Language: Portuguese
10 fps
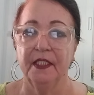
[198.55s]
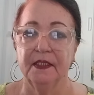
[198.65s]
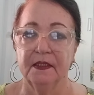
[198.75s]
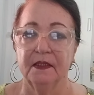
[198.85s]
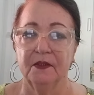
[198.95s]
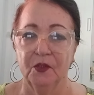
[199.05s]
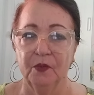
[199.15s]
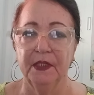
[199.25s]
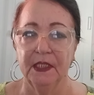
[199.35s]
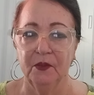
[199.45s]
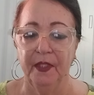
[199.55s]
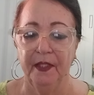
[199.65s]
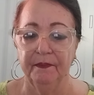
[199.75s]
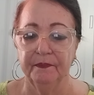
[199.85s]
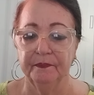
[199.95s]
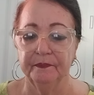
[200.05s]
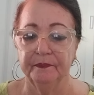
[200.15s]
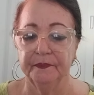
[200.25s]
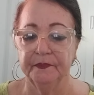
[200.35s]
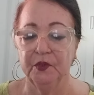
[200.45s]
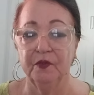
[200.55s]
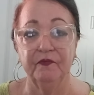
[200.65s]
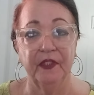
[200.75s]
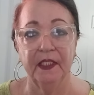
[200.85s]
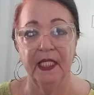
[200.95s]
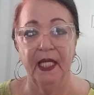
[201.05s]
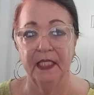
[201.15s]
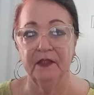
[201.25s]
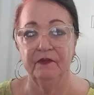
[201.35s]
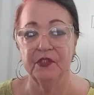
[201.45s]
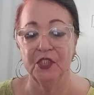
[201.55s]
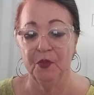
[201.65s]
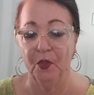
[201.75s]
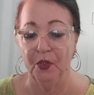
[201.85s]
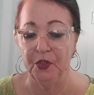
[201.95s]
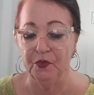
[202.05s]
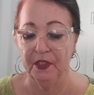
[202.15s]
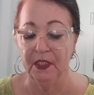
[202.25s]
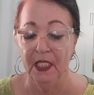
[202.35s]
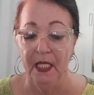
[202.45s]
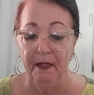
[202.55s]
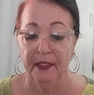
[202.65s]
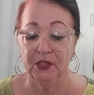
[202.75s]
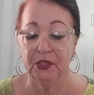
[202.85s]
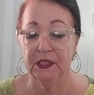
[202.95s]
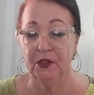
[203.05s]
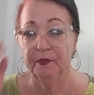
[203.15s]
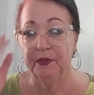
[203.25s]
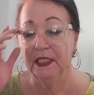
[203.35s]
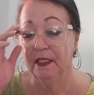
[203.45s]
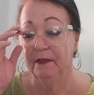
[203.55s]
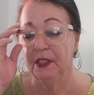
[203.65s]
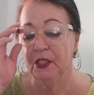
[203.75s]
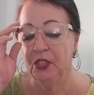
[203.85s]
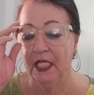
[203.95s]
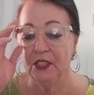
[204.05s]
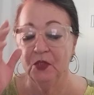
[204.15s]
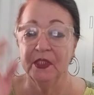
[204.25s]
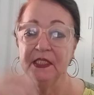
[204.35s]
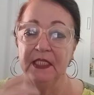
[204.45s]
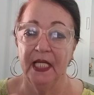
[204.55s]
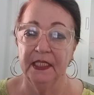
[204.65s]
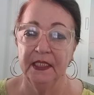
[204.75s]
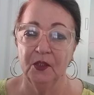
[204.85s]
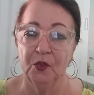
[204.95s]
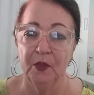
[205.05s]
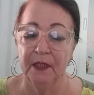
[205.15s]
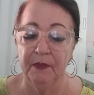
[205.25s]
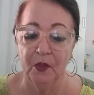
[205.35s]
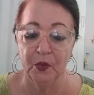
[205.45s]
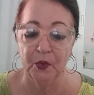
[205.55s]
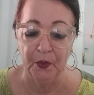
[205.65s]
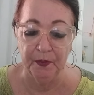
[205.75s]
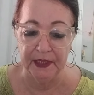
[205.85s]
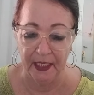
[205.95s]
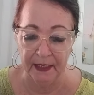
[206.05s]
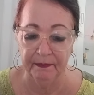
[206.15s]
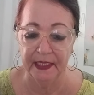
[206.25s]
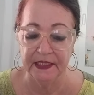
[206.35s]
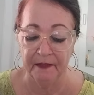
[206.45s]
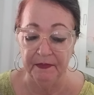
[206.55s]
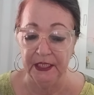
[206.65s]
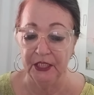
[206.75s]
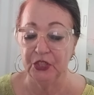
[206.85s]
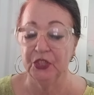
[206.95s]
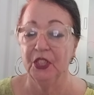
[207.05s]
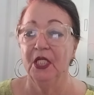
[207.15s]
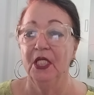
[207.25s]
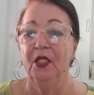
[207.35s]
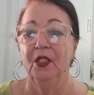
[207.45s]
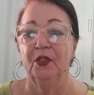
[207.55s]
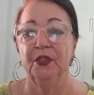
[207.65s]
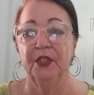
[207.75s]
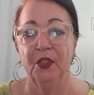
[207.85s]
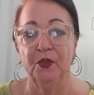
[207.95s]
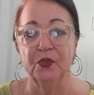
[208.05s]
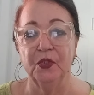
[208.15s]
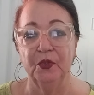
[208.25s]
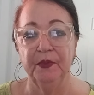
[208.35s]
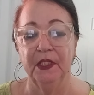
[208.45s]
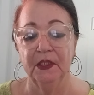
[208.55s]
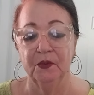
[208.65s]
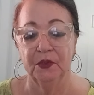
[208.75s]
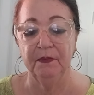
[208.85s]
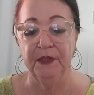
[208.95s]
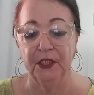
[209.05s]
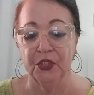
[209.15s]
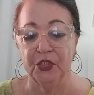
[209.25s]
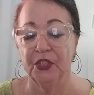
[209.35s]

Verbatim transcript: Se eu não me engano, é. Se eu estiver errada, vocês me corrijam aí. Acho que, se eu não me engano, é Minas Gerais, numa cidade aí que eu não me lembro agora o nome, tá? Mas é em Minas, interior, se eu não me engano, de Minas.